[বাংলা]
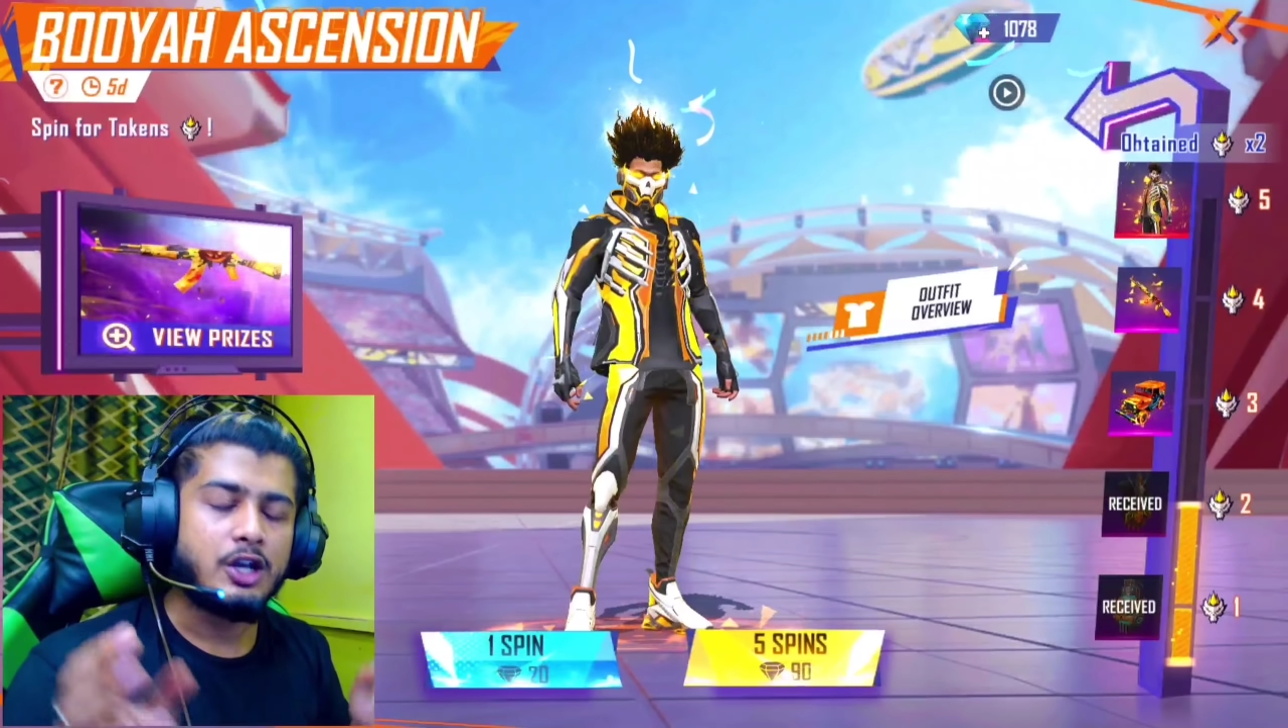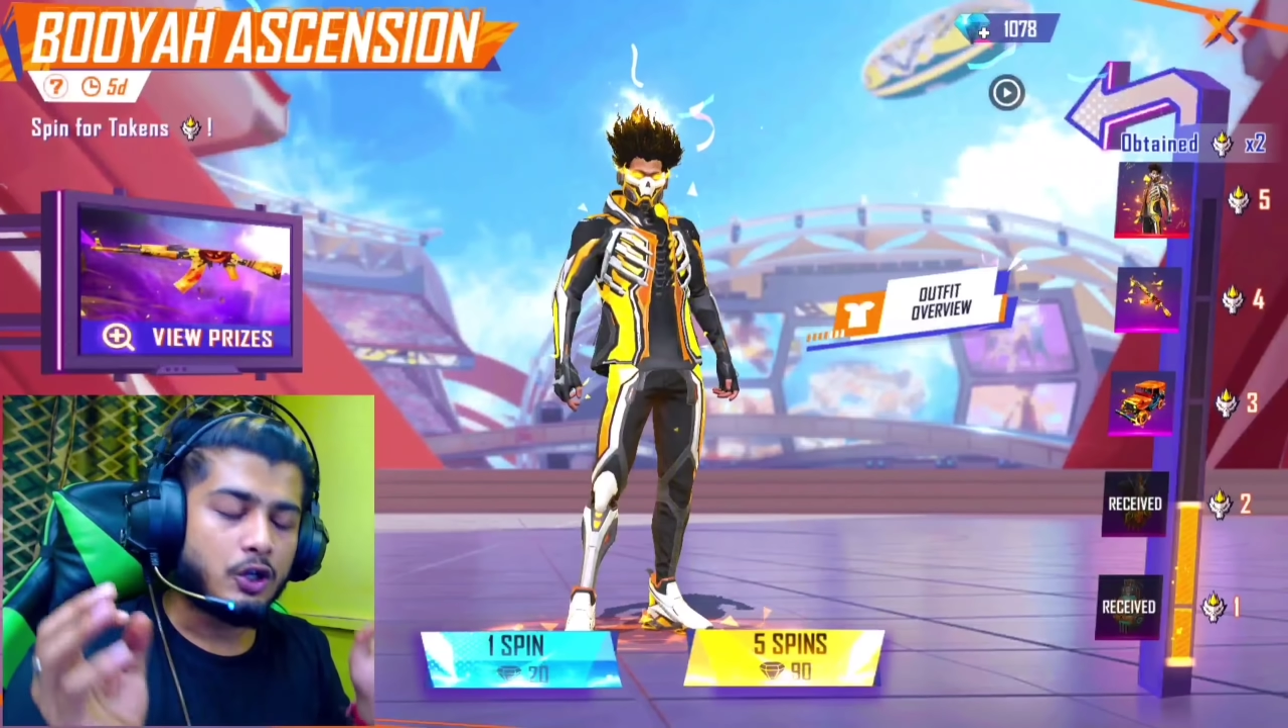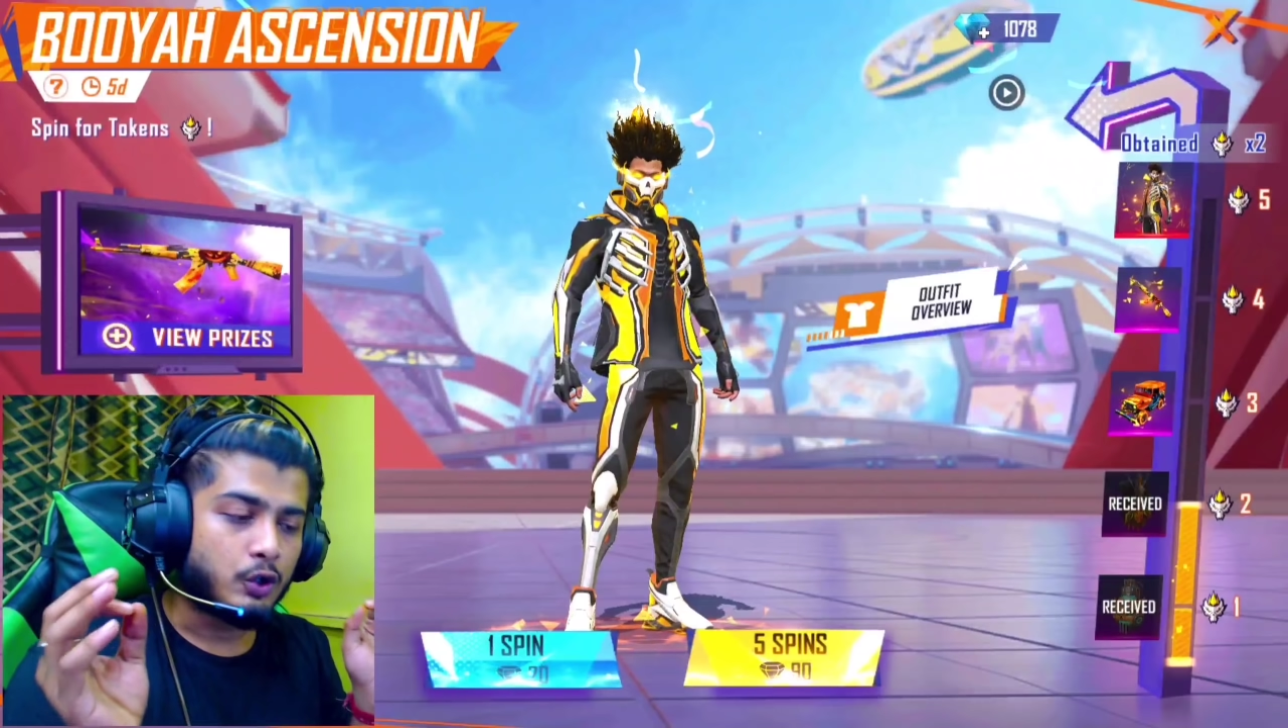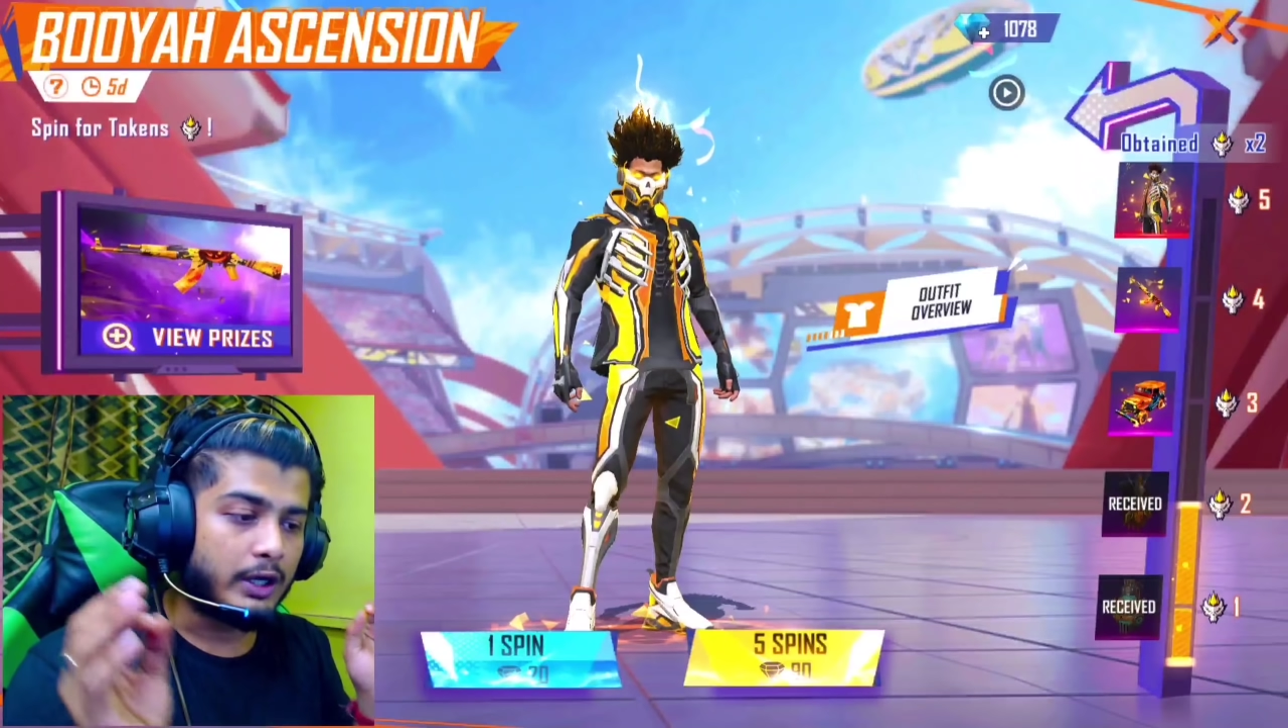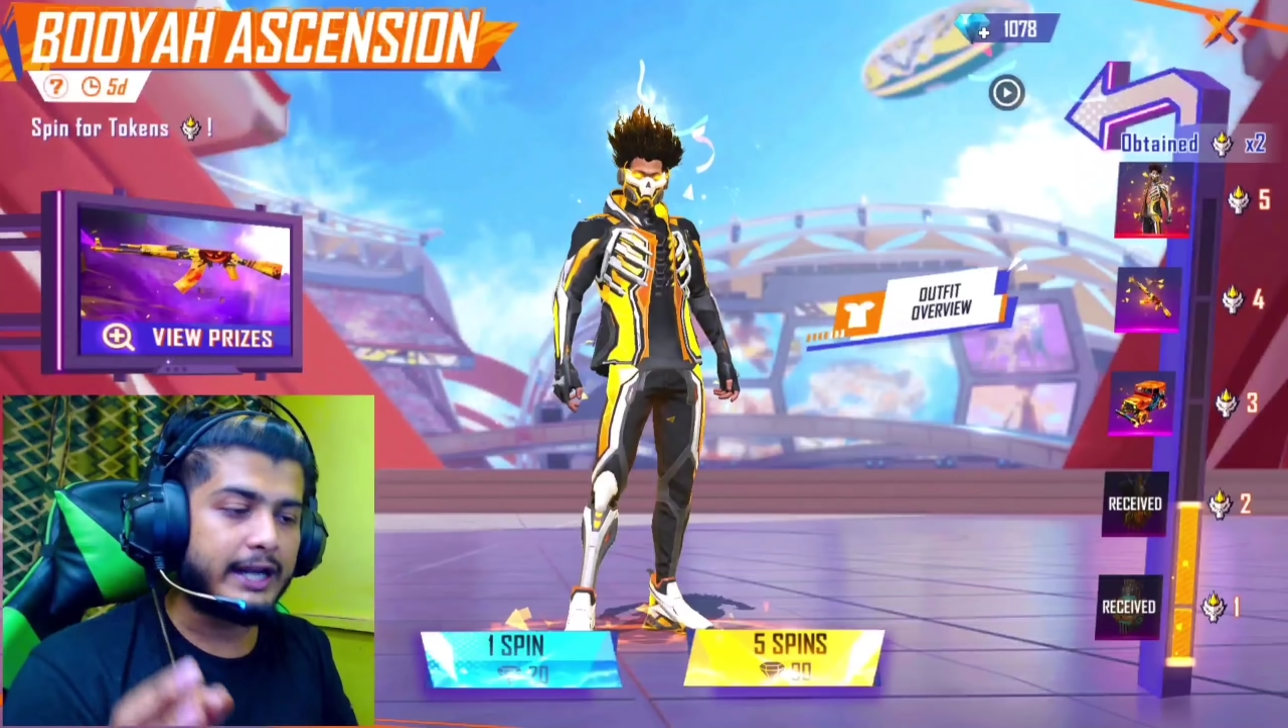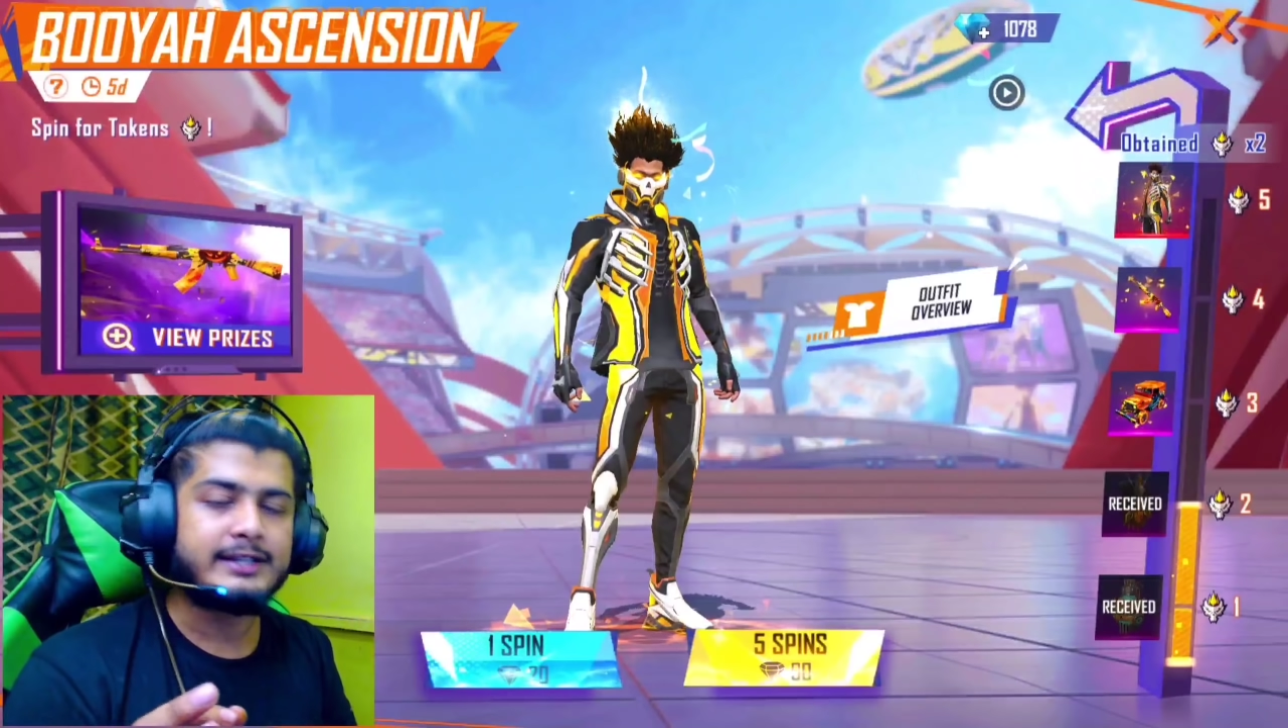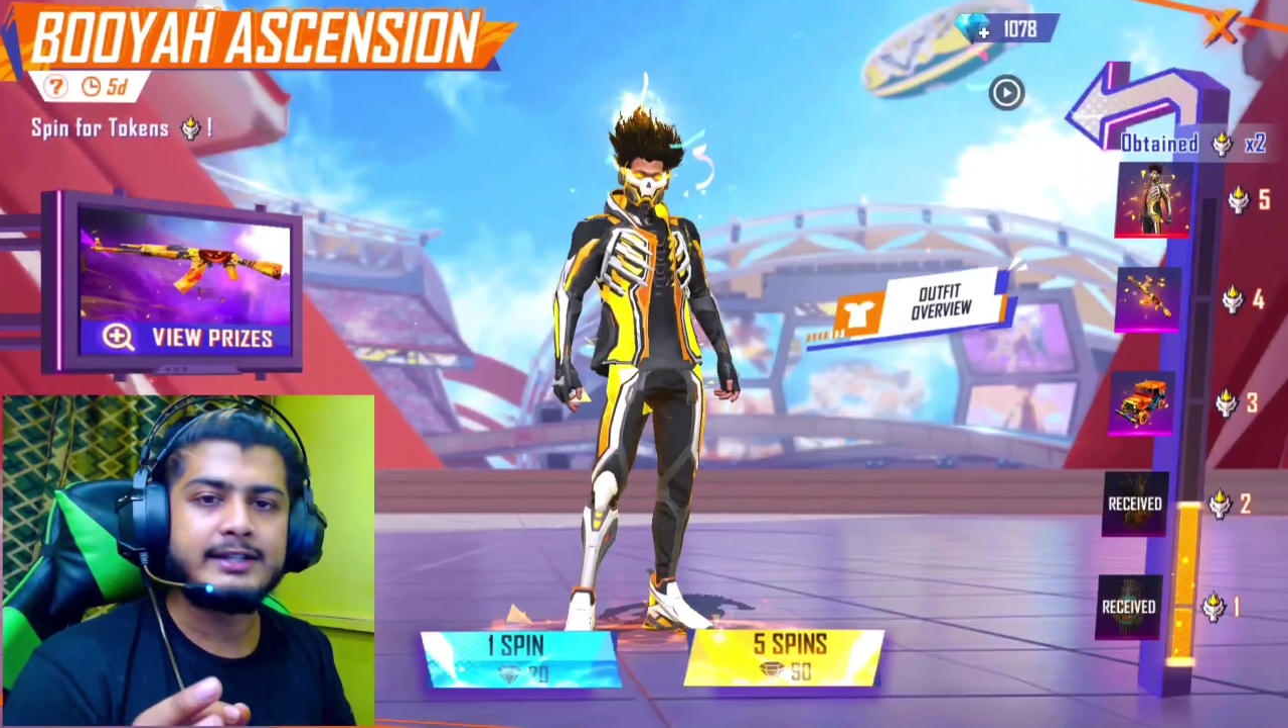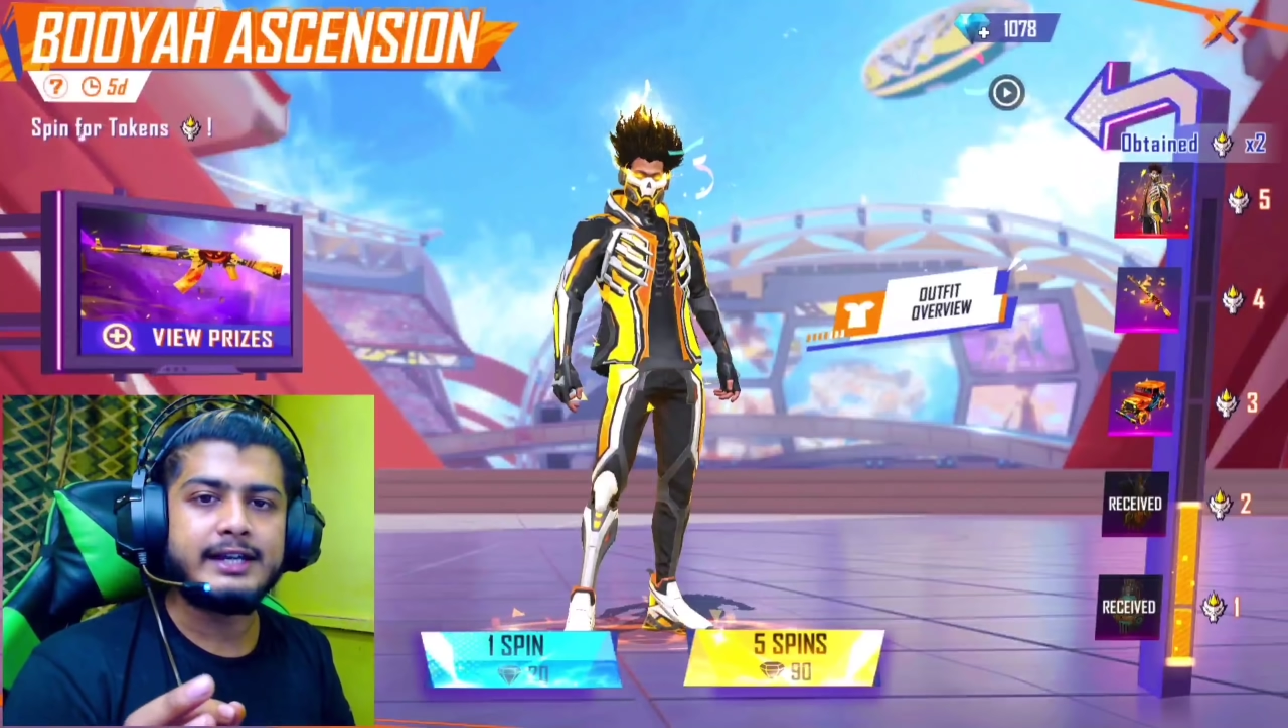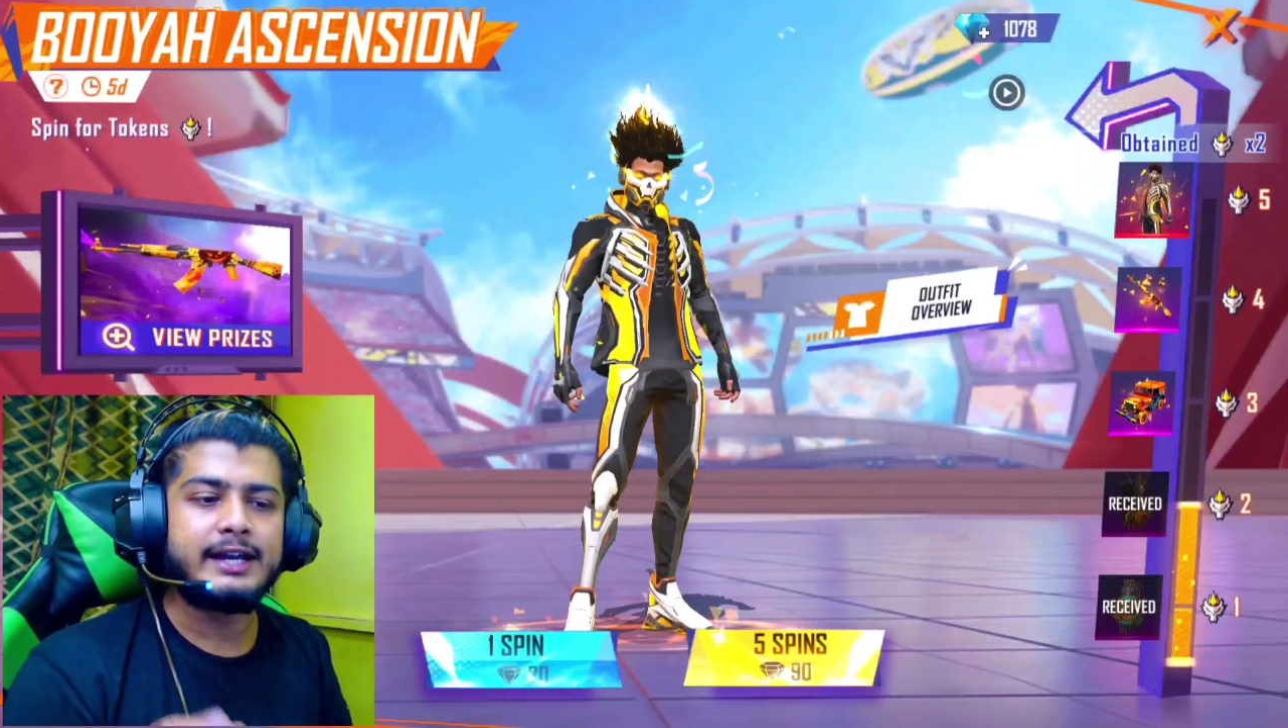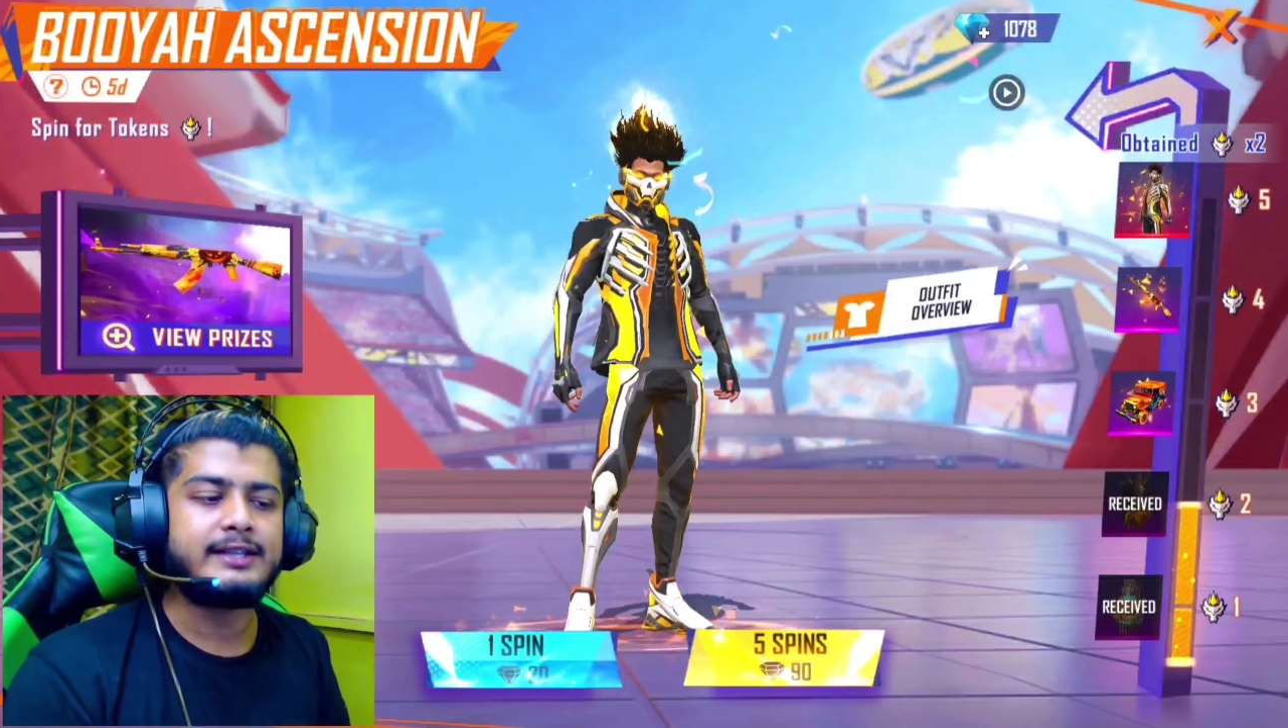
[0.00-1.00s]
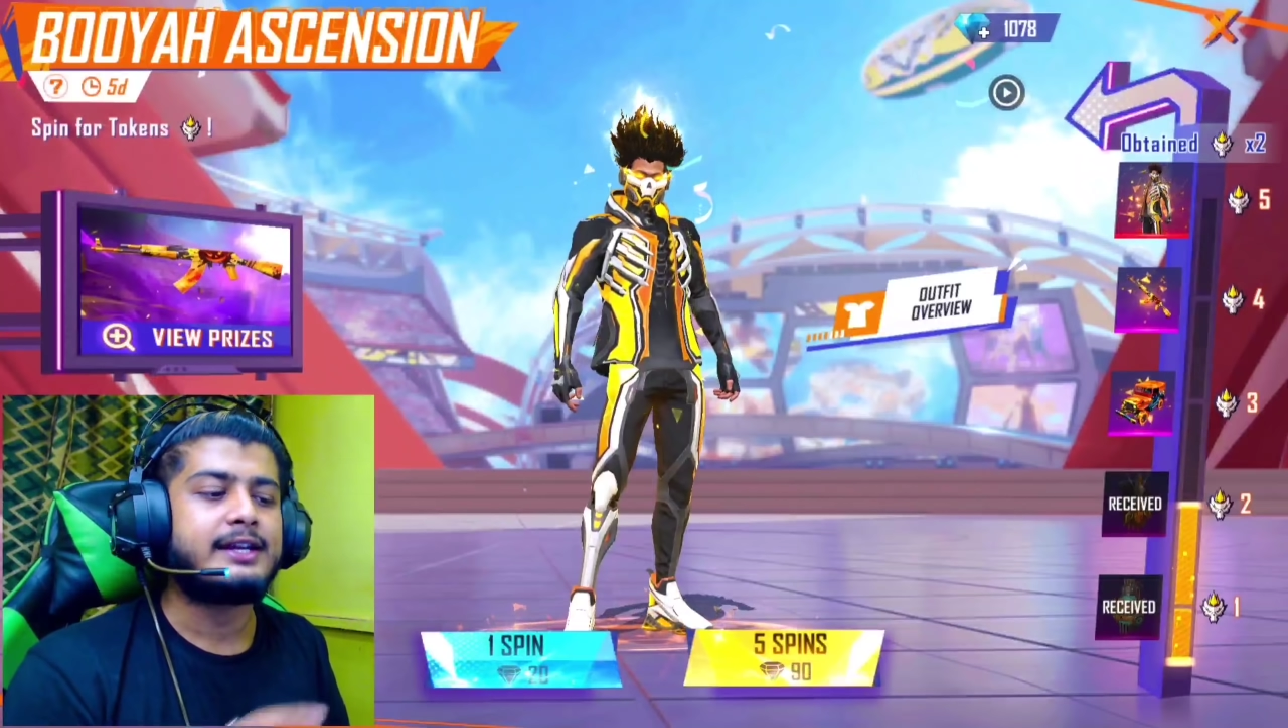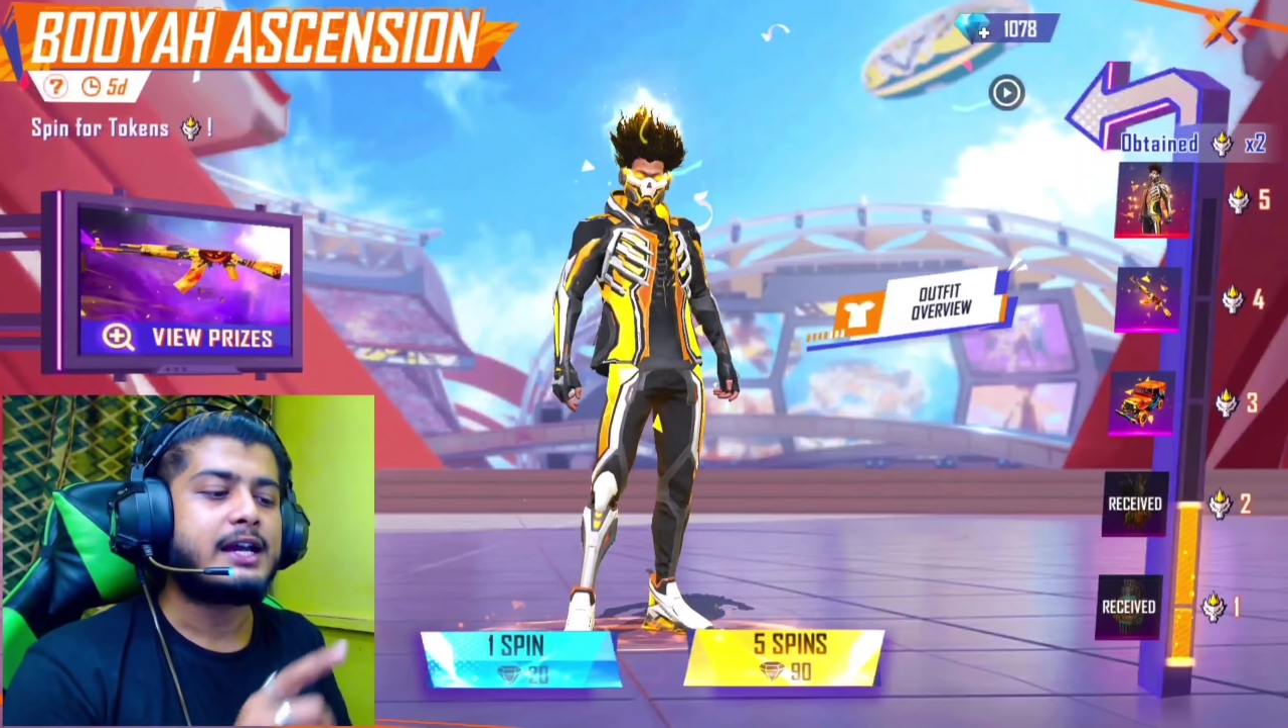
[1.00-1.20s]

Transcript: তো লেট সি গাইজ